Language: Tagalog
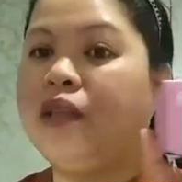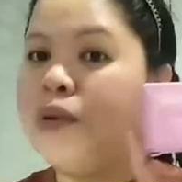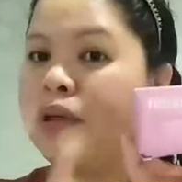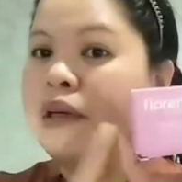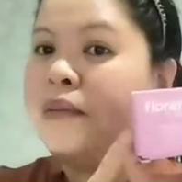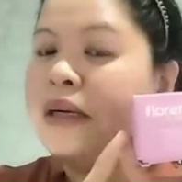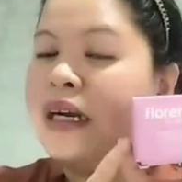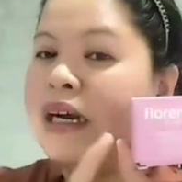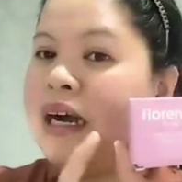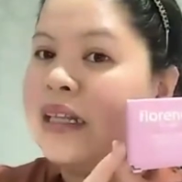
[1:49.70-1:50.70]
Ito na naman
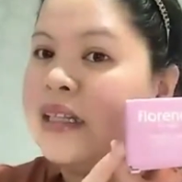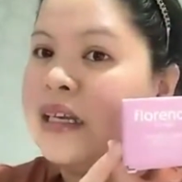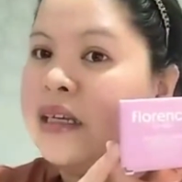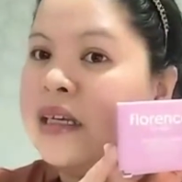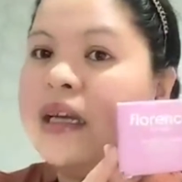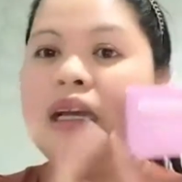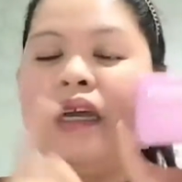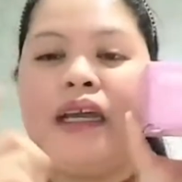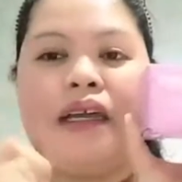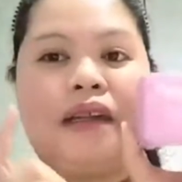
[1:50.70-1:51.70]
ang ating
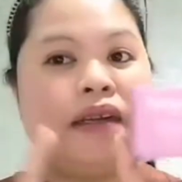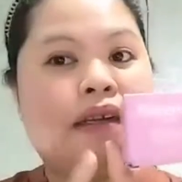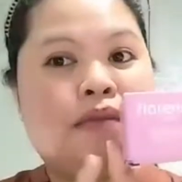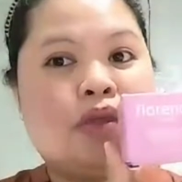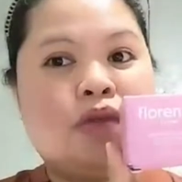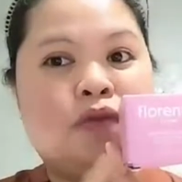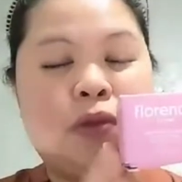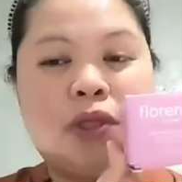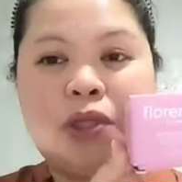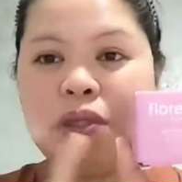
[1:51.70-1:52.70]
i-review
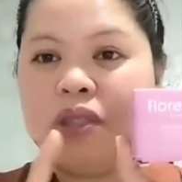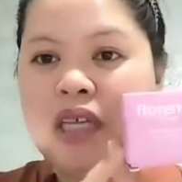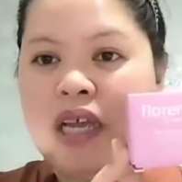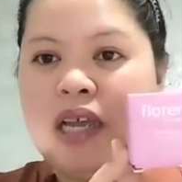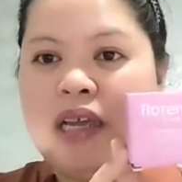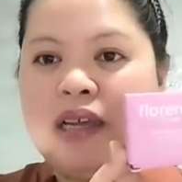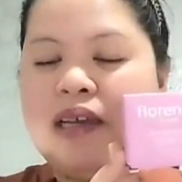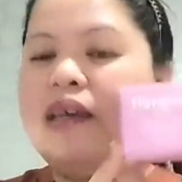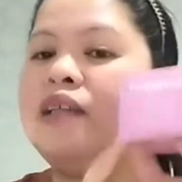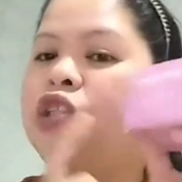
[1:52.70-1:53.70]
for today.
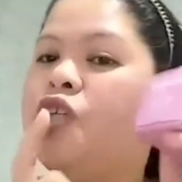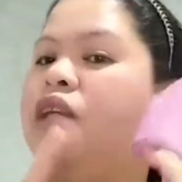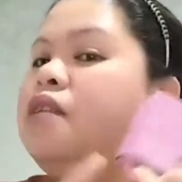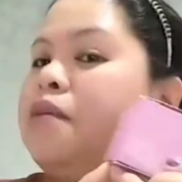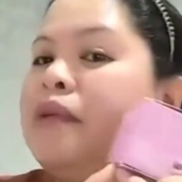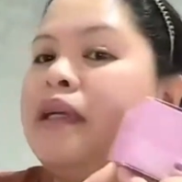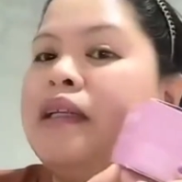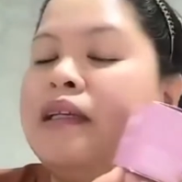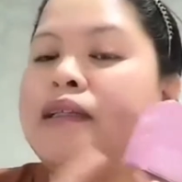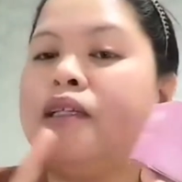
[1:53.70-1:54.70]
Ayan. Challenge naman
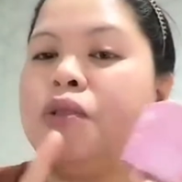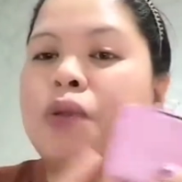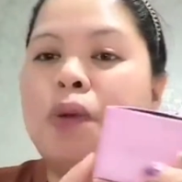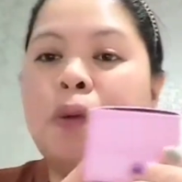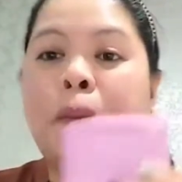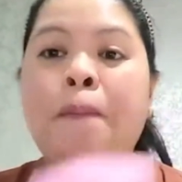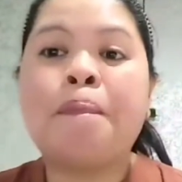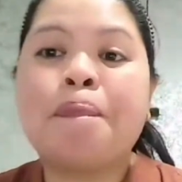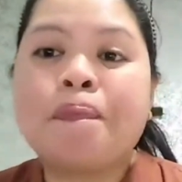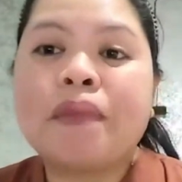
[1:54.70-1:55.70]
natin ito kung
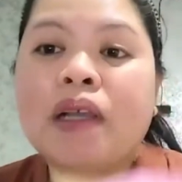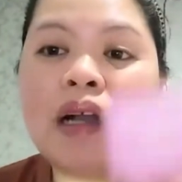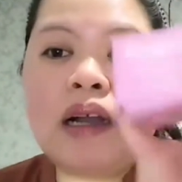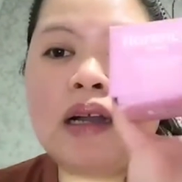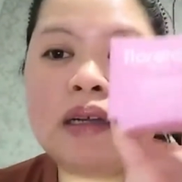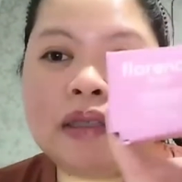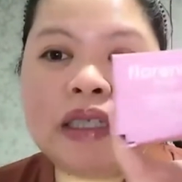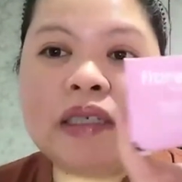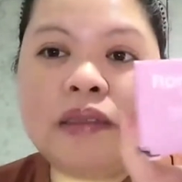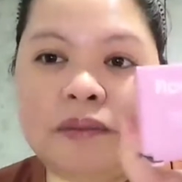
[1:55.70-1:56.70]
uh,
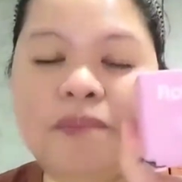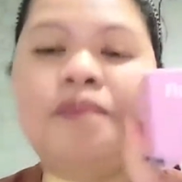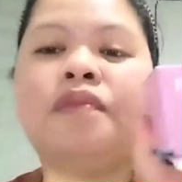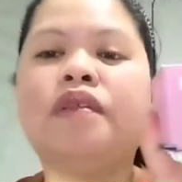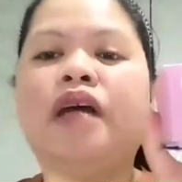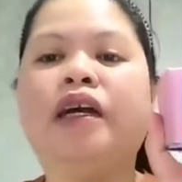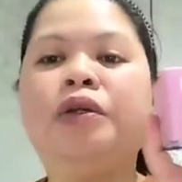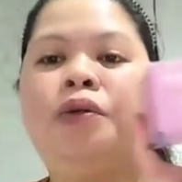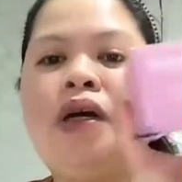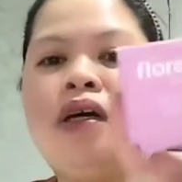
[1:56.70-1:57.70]

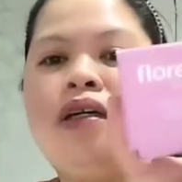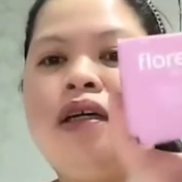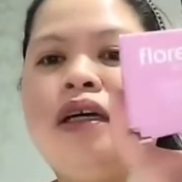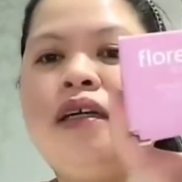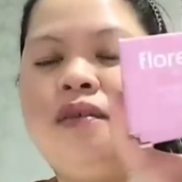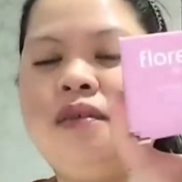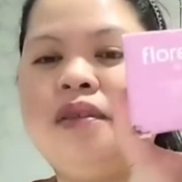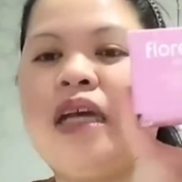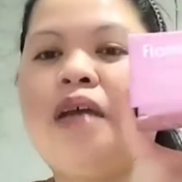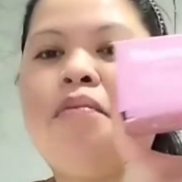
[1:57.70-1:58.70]
ano ang
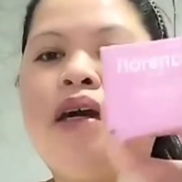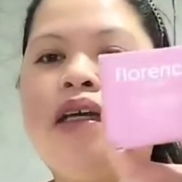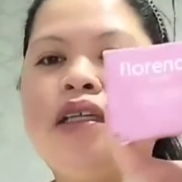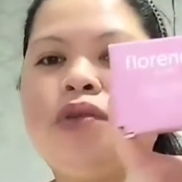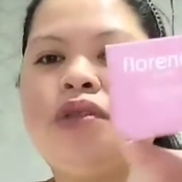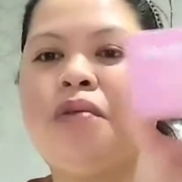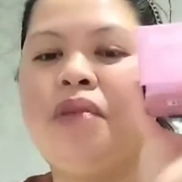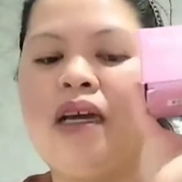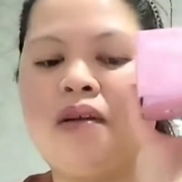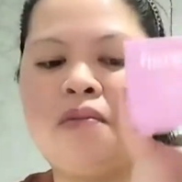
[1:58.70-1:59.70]
kaibahan nito sa
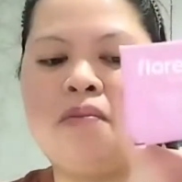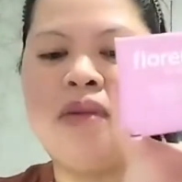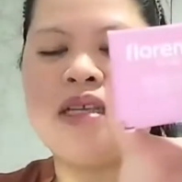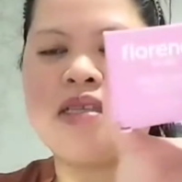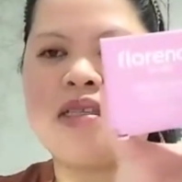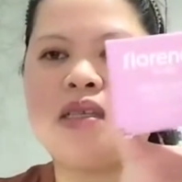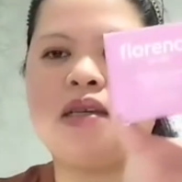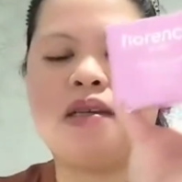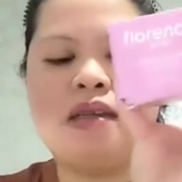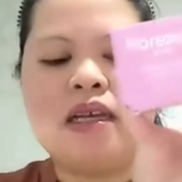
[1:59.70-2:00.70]
black mask.
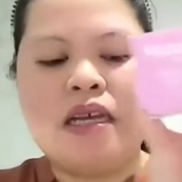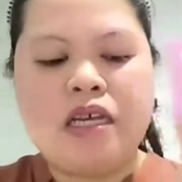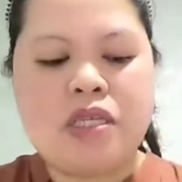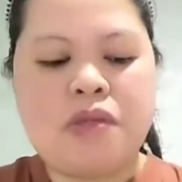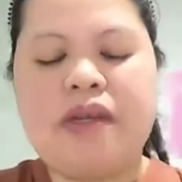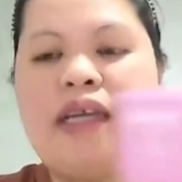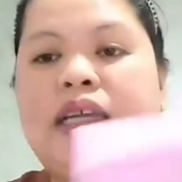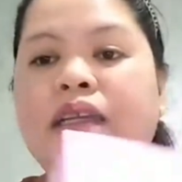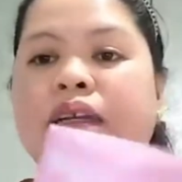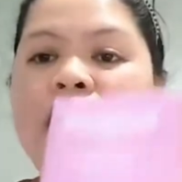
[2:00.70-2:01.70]
So,
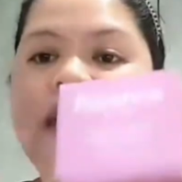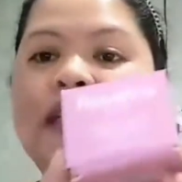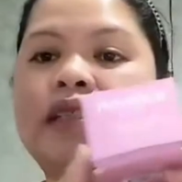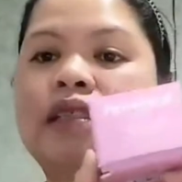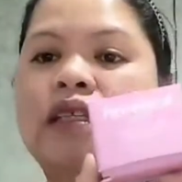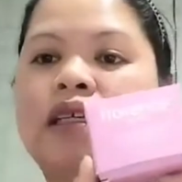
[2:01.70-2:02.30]
ayan guys.